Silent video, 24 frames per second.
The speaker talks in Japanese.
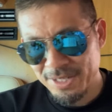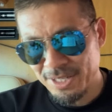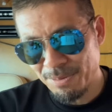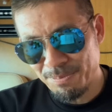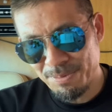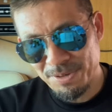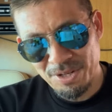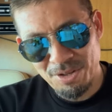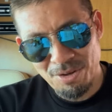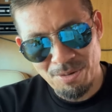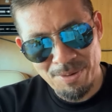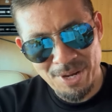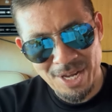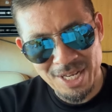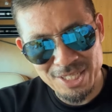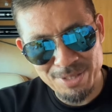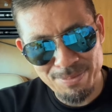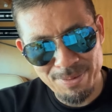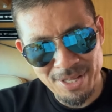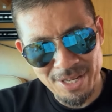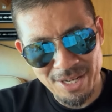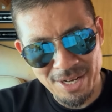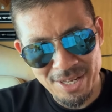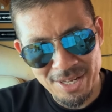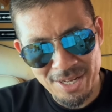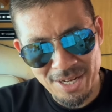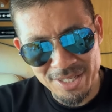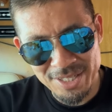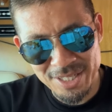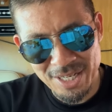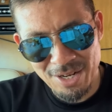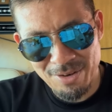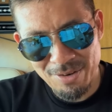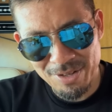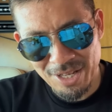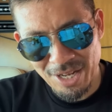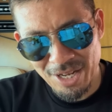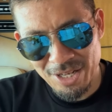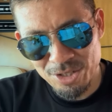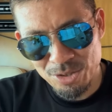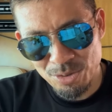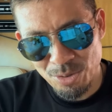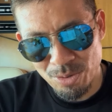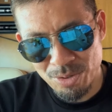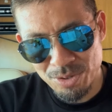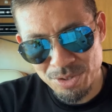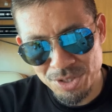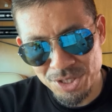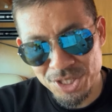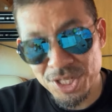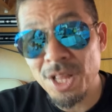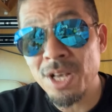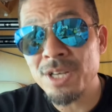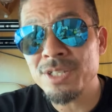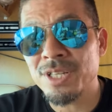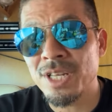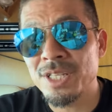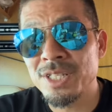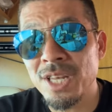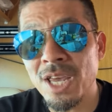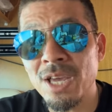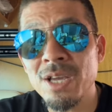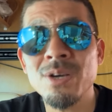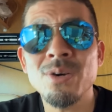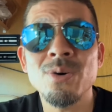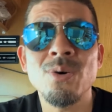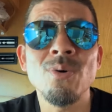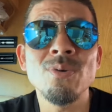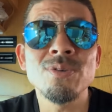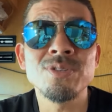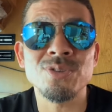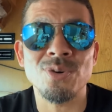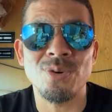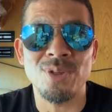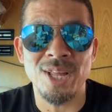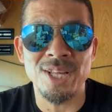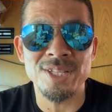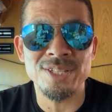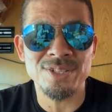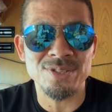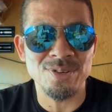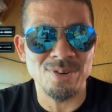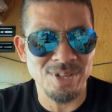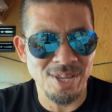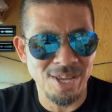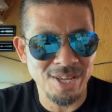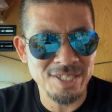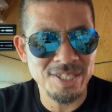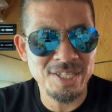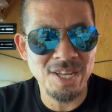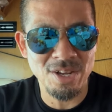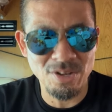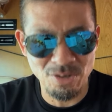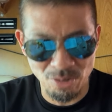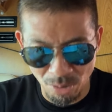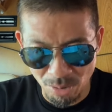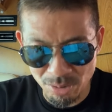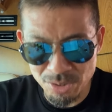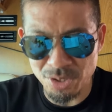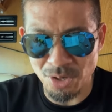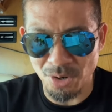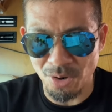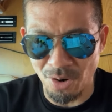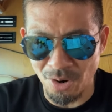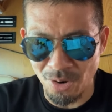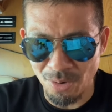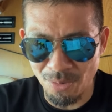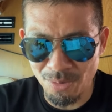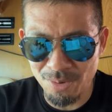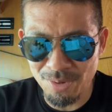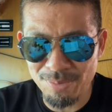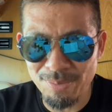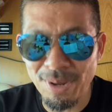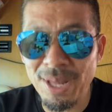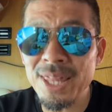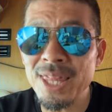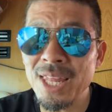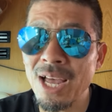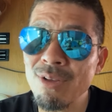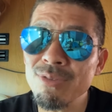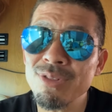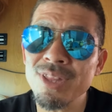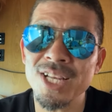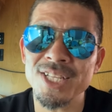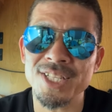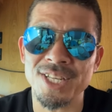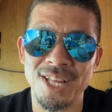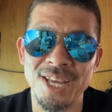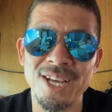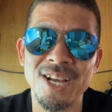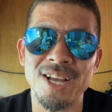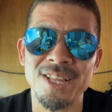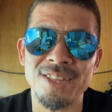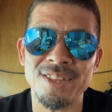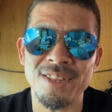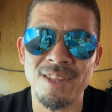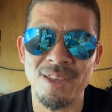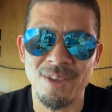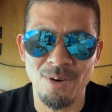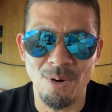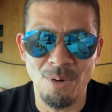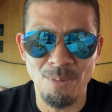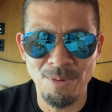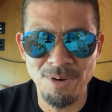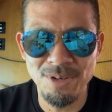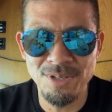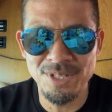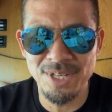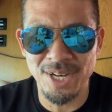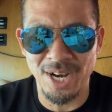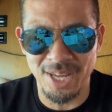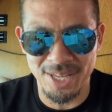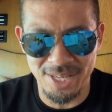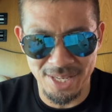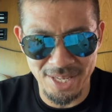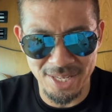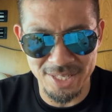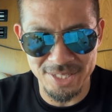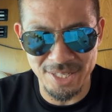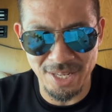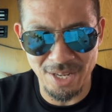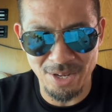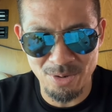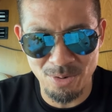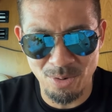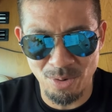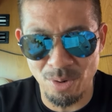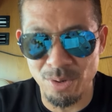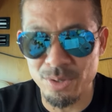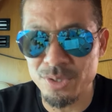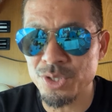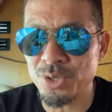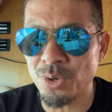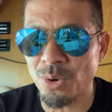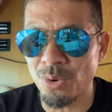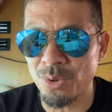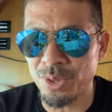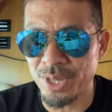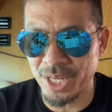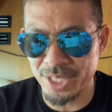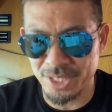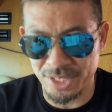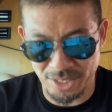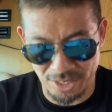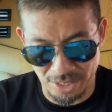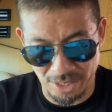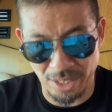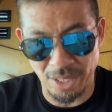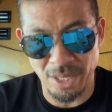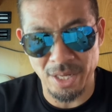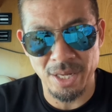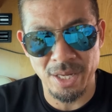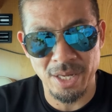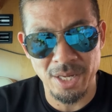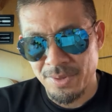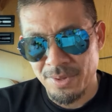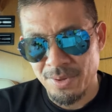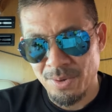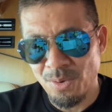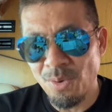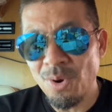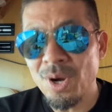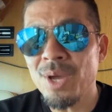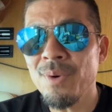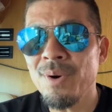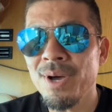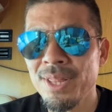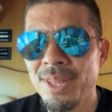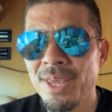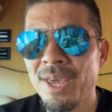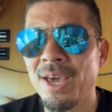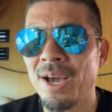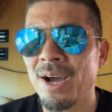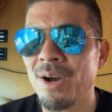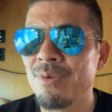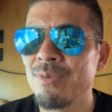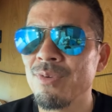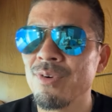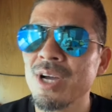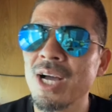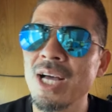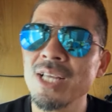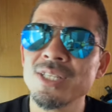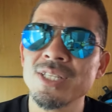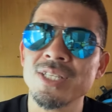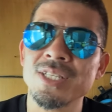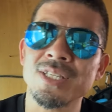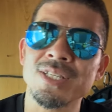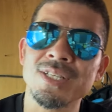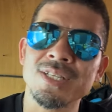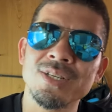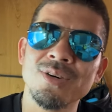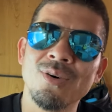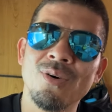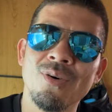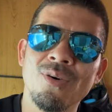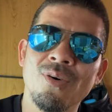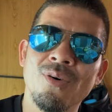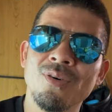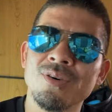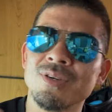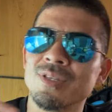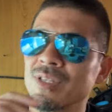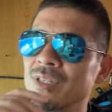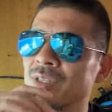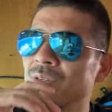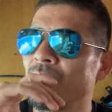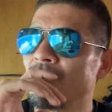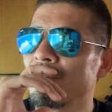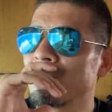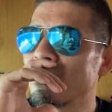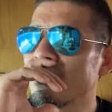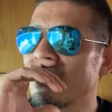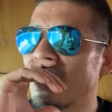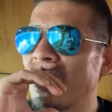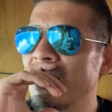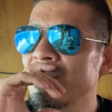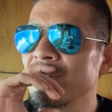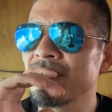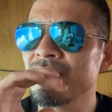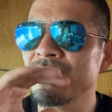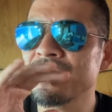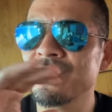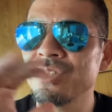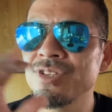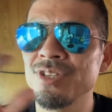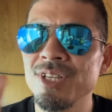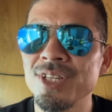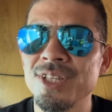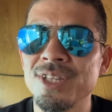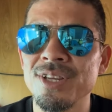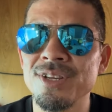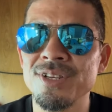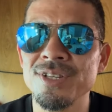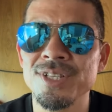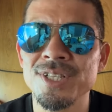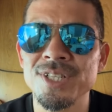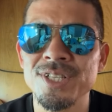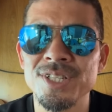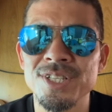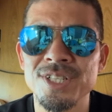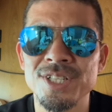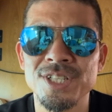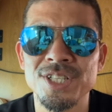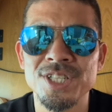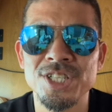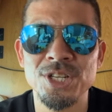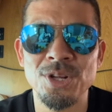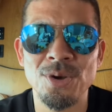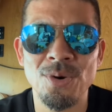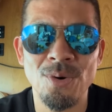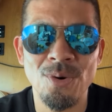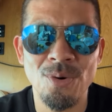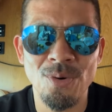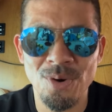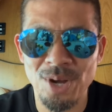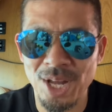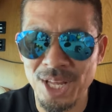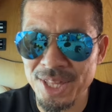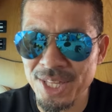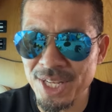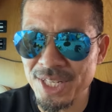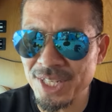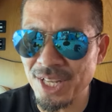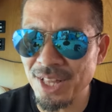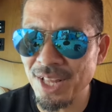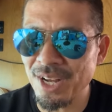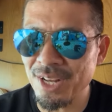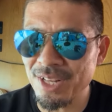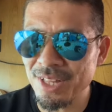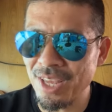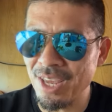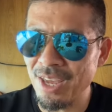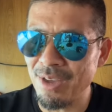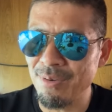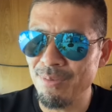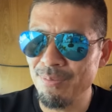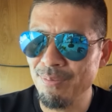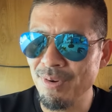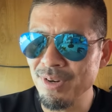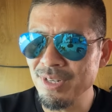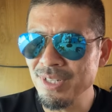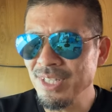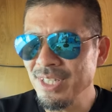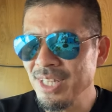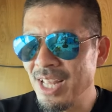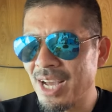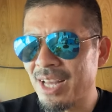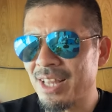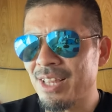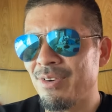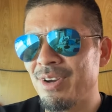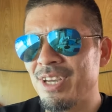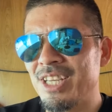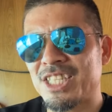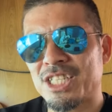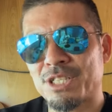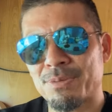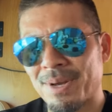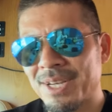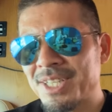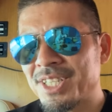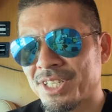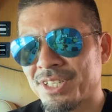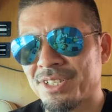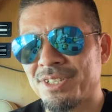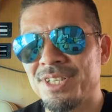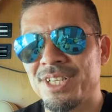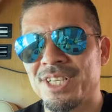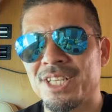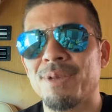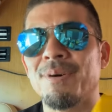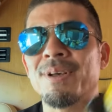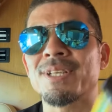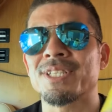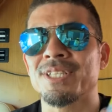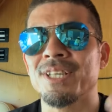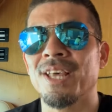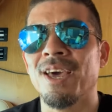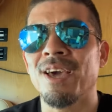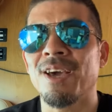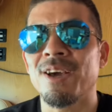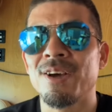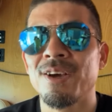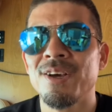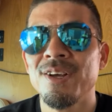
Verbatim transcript: サプリ飲み始めてから1ヶ月半は体調を崩してなくて絶好調なんですよね。絶好調。ま治ったじゃないかって思うぐらい絶好調です。これはね、この数多く、ほんと何十種類っていう治療法をやってきた中で、僕の中では一番しっくりきてますね。